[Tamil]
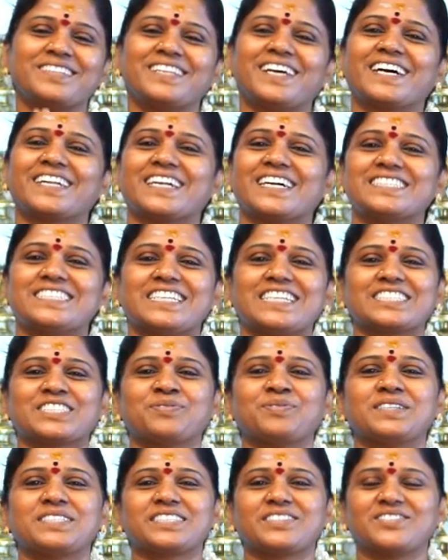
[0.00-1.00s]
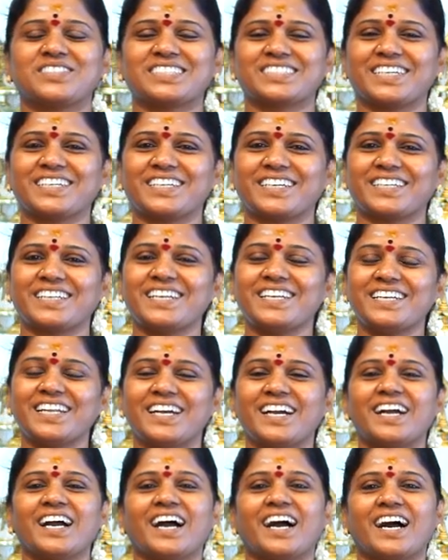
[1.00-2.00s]
நான் ராஜலக்ஷ்மி சிவசங்கரன்
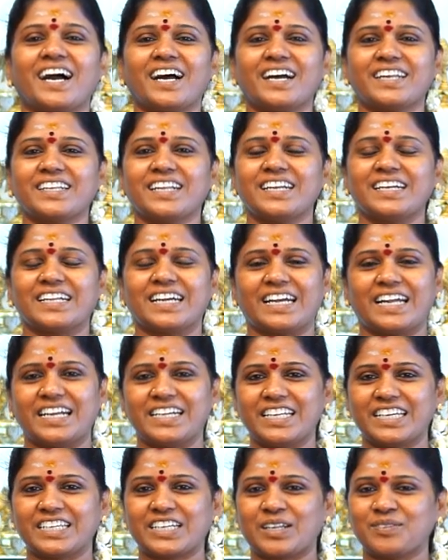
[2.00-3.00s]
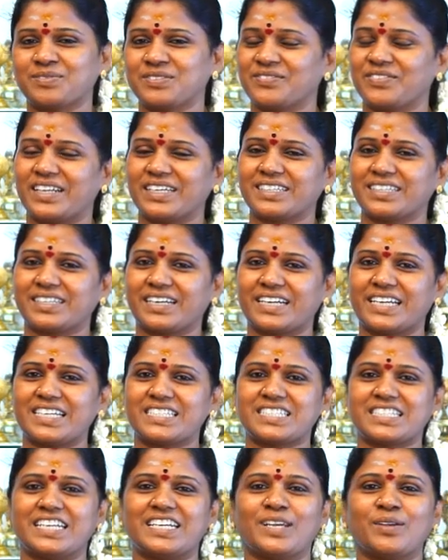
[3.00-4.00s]
ஆர்எல் ஹேண்டிகிராஃப்ட்ஸ் விளக்கு கடை
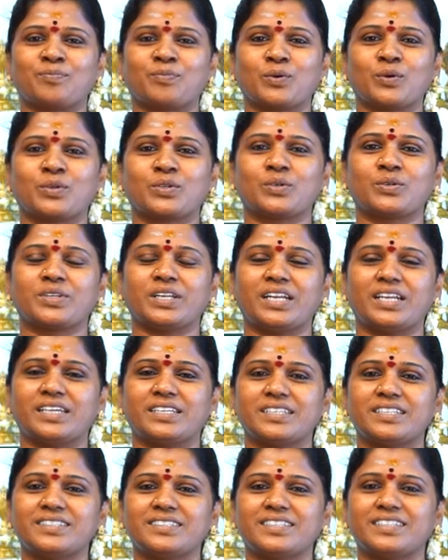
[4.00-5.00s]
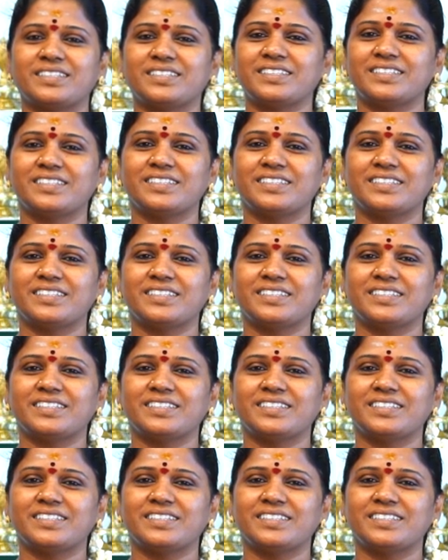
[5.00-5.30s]
சென்னை போரூரில் இருந்து